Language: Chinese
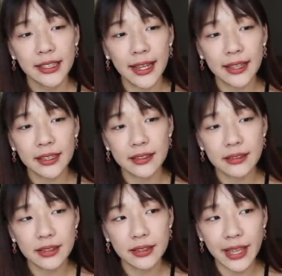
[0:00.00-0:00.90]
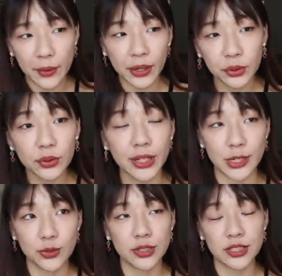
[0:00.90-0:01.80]
但台湾对我
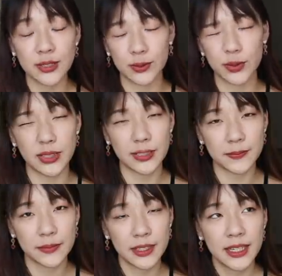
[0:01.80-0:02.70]
来说是那种就是。